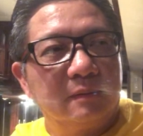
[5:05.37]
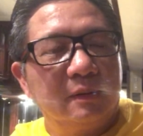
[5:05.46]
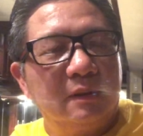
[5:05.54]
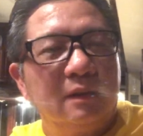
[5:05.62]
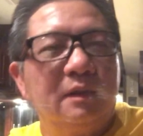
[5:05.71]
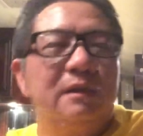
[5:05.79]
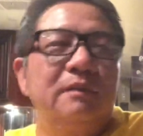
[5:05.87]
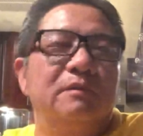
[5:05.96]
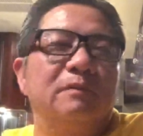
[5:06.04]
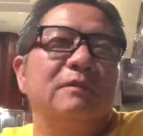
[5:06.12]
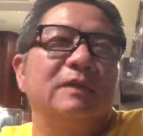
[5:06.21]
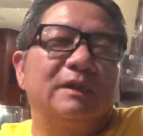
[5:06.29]
nó
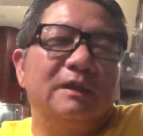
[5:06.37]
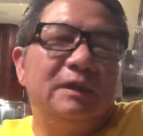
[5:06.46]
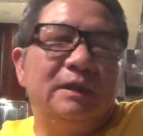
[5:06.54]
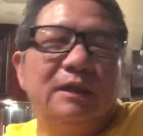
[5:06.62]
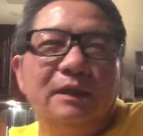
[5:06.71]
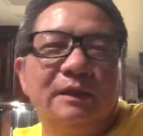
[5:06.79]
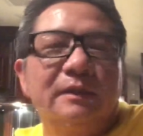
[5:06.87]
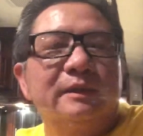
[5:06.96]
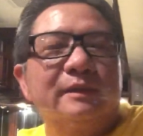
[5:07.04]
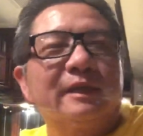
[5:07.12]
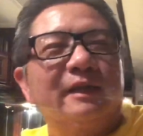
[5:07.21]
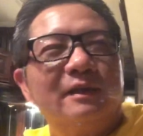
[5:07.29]
phụng hoàng lửa
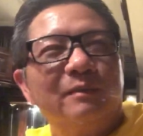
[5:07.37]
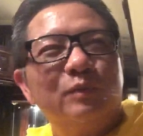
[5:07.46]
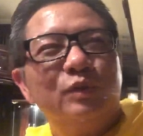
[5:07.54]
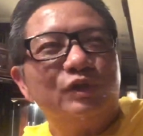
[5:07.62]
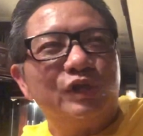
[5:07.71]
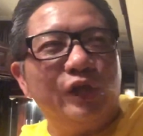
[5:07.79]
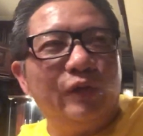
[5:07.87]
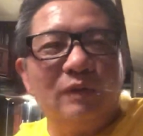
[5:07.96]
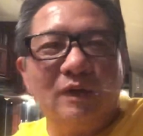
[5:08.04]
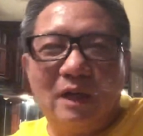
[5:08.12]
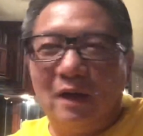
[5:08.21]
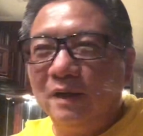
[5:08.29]
tại chắc buổi chiều
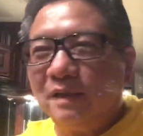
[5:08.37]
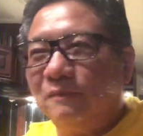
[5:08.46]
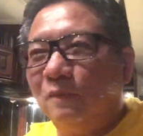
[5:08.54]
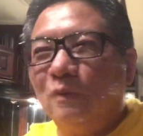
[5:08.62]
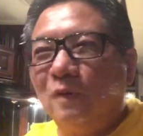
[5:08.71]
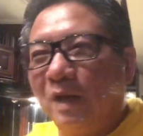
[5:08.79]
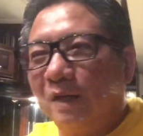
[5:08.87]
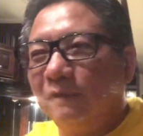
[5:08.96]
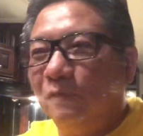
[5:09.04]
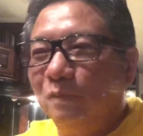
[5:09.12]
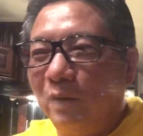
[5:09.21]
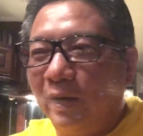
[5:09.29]
nó đỏ phụng hoàng là
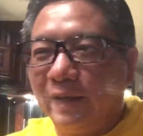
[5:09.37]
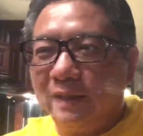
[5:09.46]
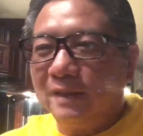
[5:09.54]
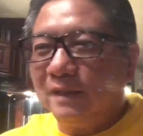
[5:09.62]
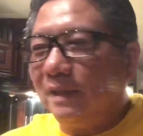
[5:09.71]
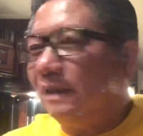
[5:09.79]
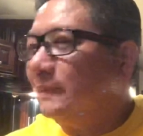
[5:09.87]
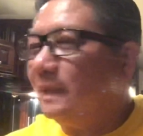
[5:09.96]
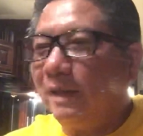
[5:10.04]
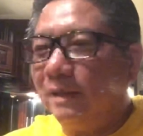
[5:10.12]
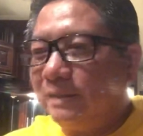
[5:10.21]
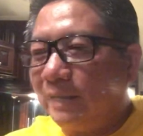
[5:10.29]
phụng hoàng chứ kia không
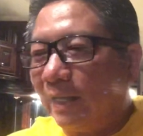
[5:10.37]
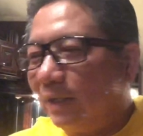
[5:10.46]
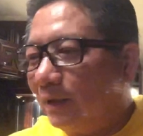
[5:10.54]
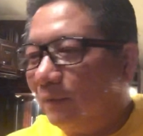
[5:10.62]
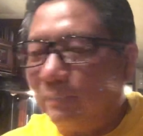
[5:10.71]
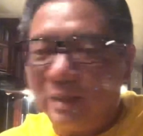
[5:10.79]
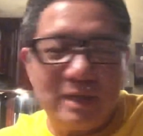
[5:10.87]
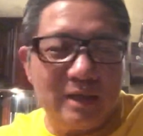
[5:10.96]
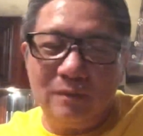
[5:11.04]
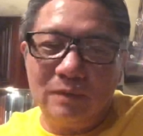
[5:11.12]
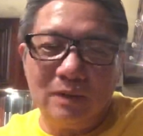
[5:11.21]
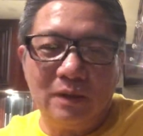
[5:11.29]
nghe hồi sáng không mấy gì
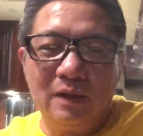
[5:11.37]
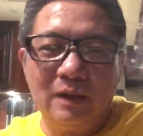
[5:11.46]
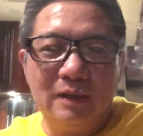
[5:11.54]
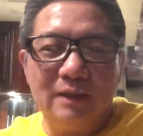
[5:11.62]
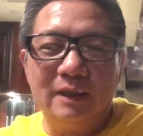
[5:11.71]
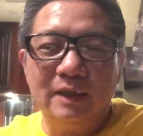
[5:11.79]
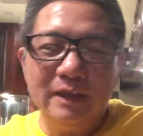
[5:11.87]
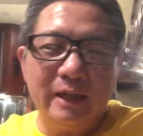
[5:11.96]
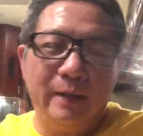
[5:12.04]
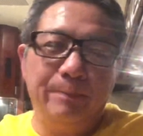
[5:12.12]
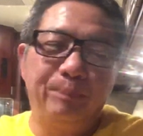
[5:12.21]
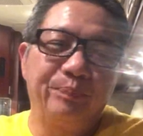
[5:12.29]
không có nói là lửa nha